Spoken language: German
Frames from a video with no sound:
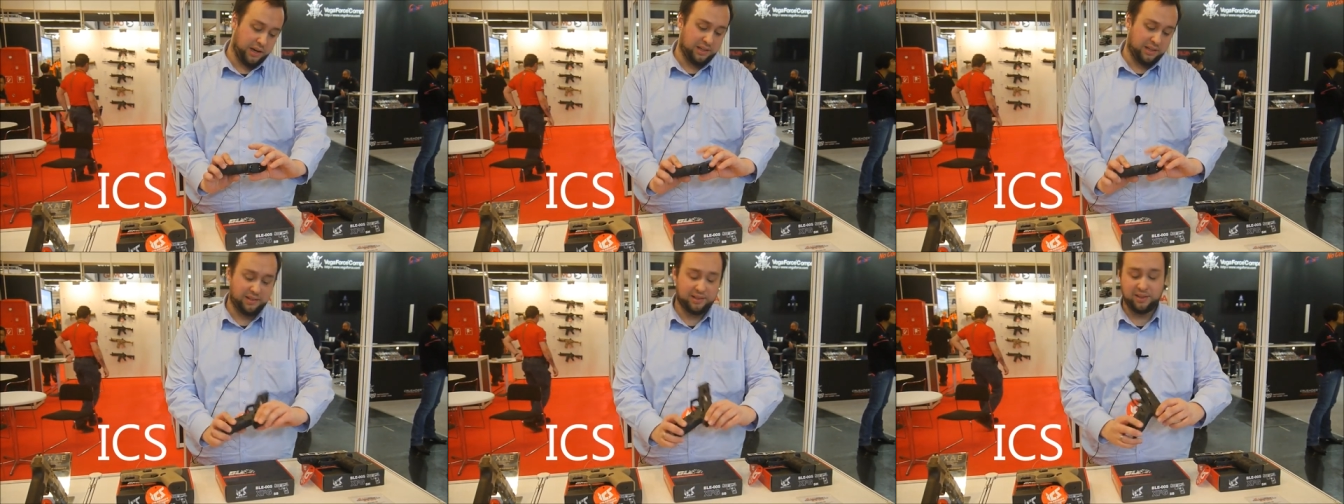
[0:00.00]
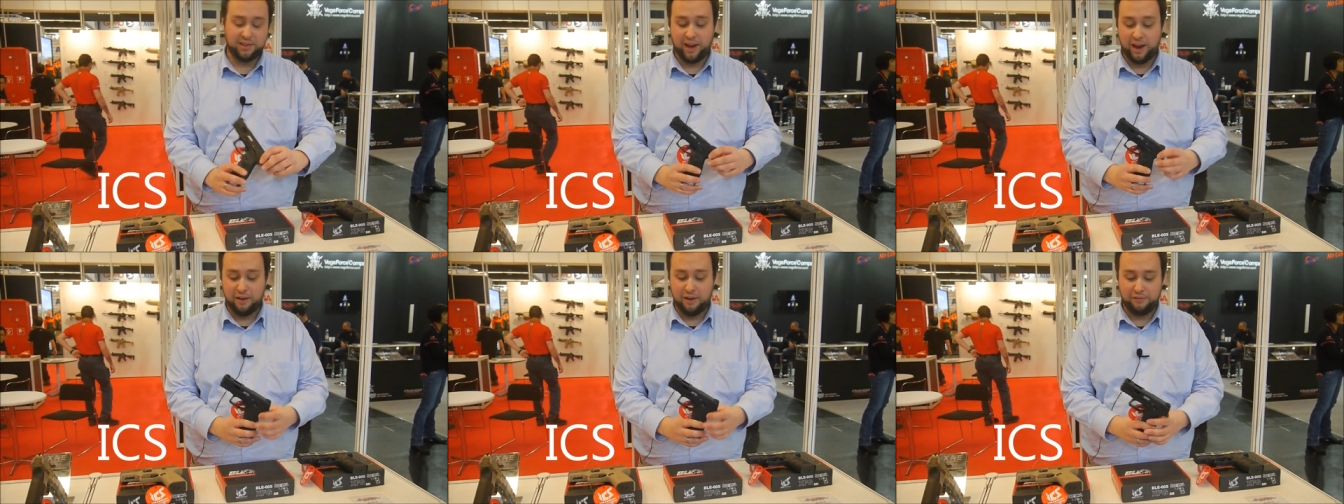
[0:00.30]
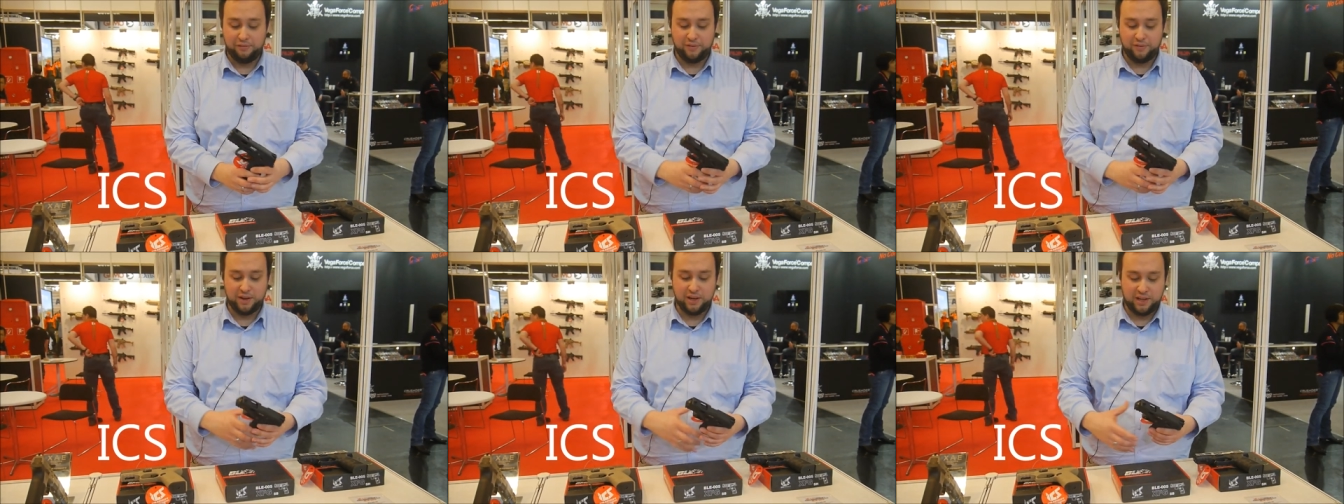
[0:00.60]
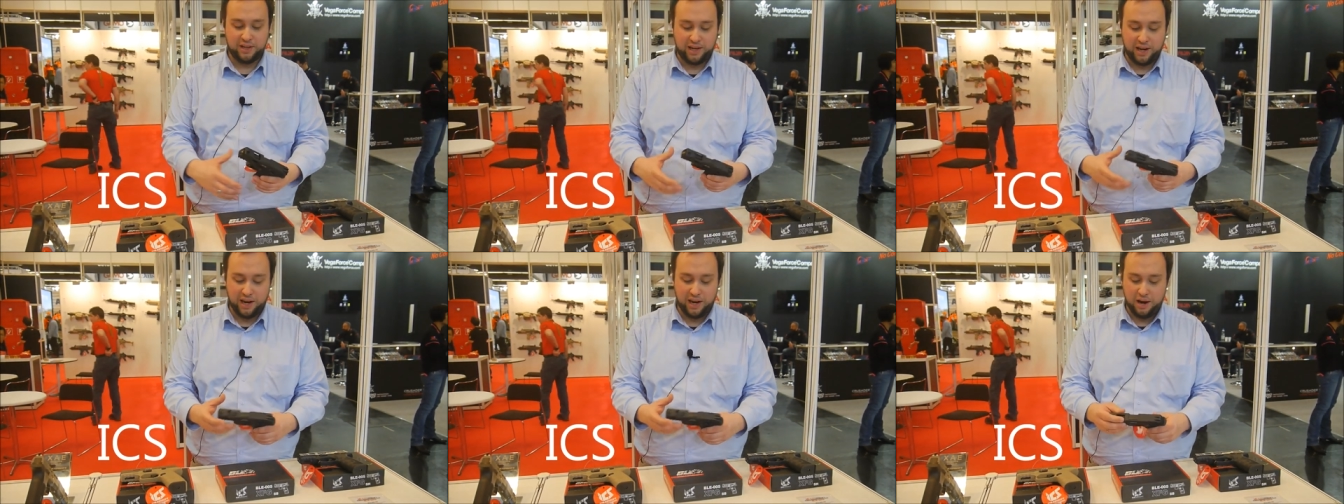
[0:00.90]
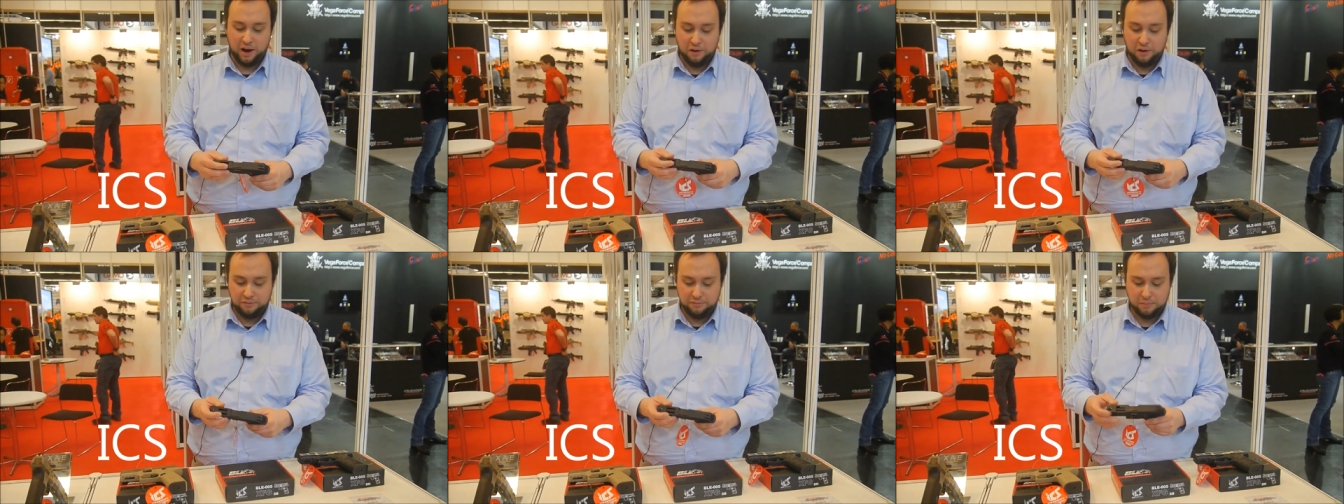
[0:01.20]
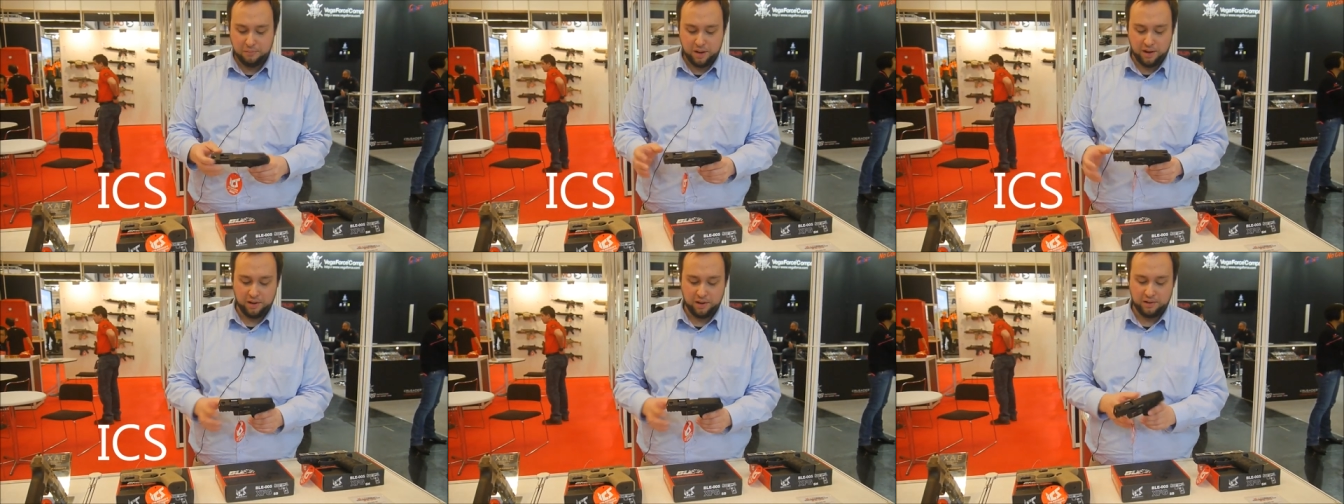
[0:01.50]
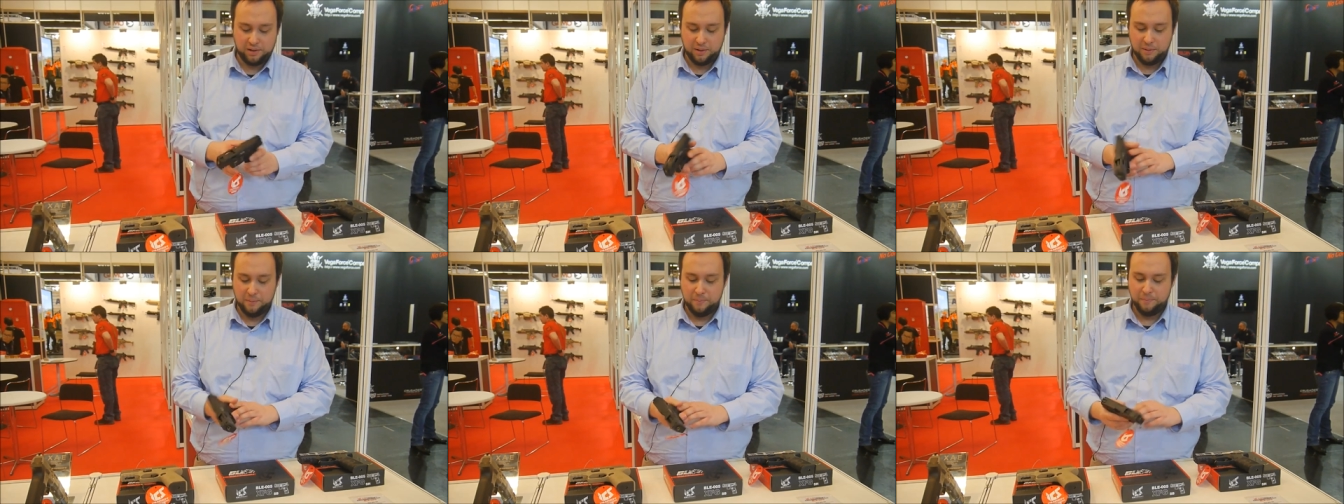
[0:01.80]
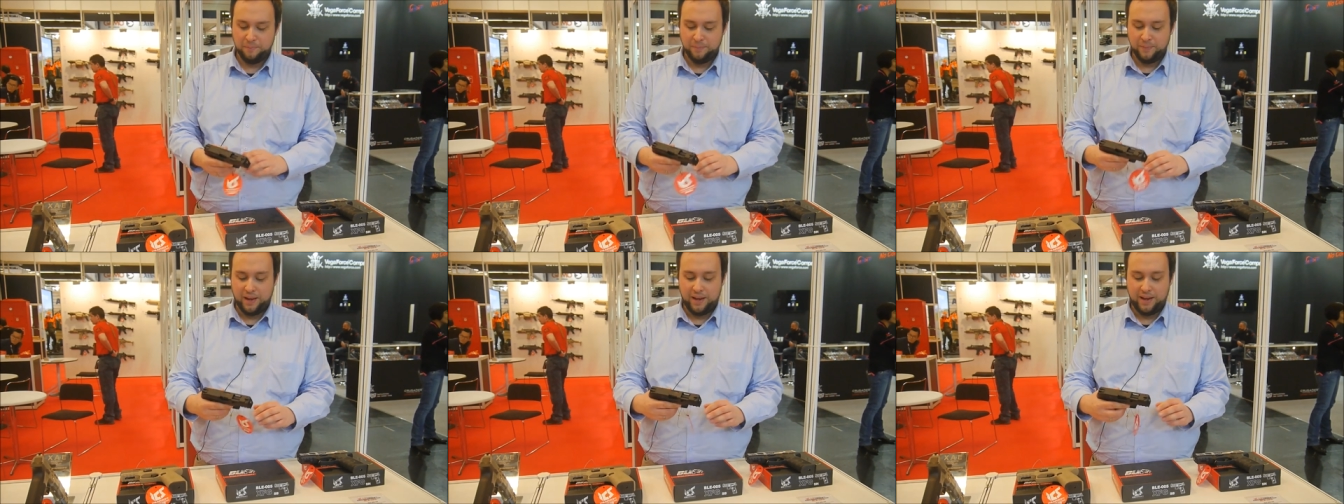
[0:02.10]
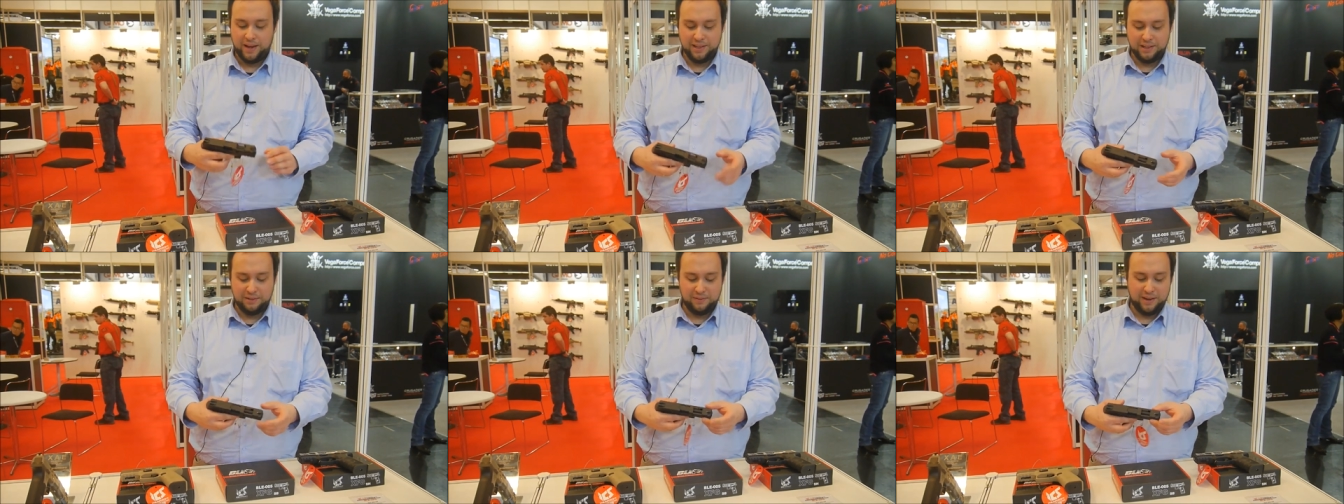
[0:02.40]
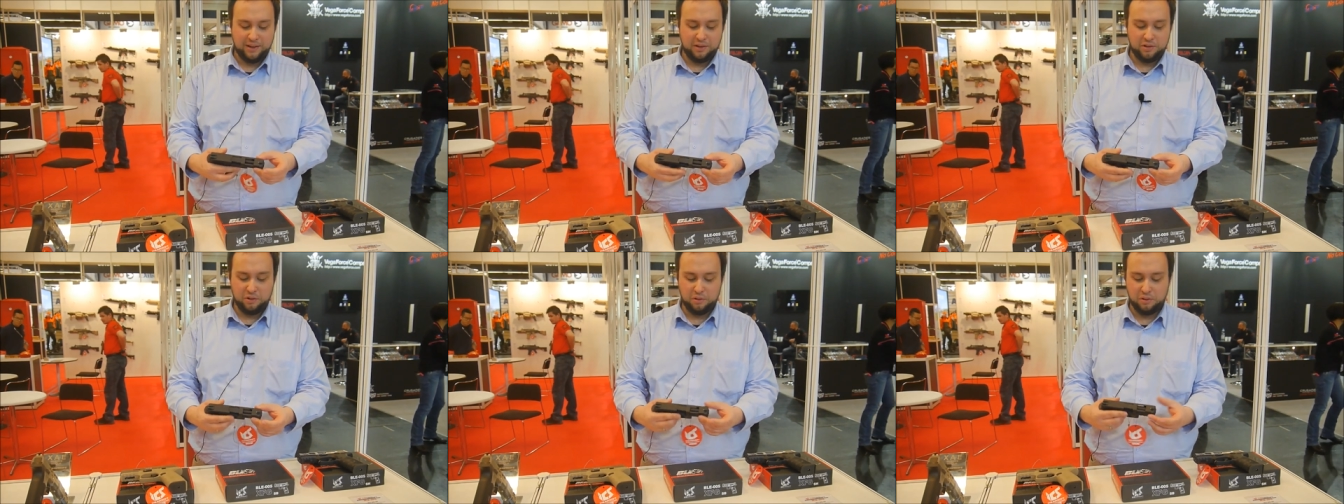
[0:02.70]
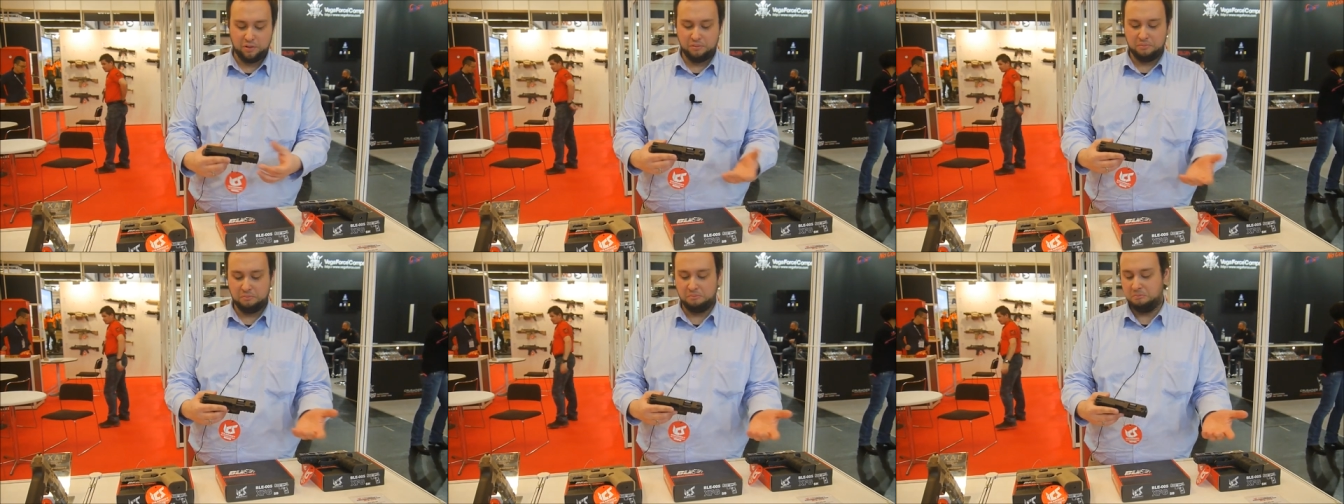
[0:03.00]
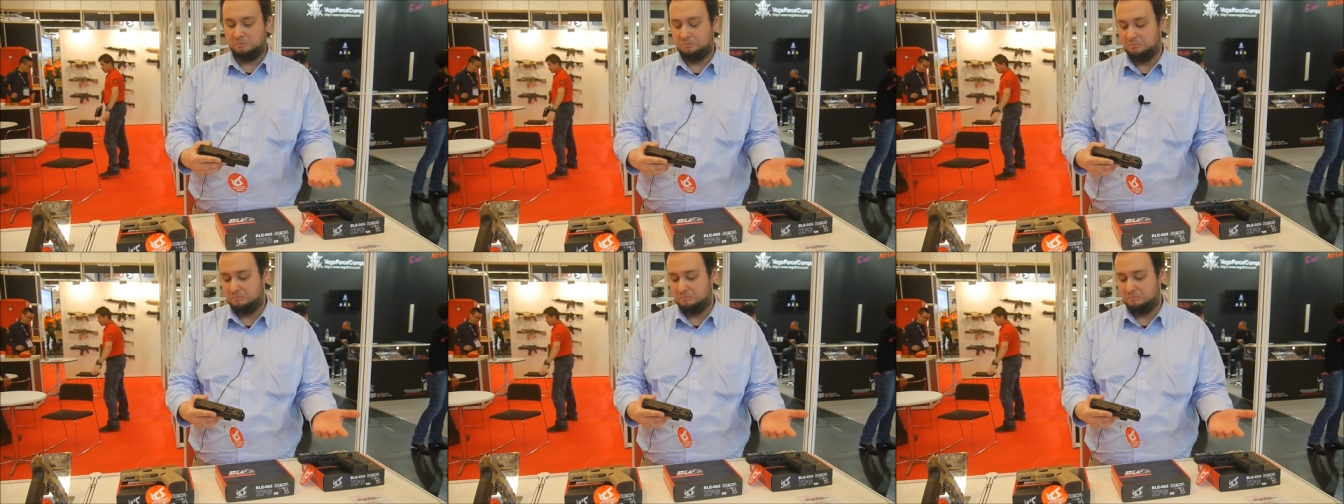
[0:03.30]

XFG auf den Markt. Ist wenn so ein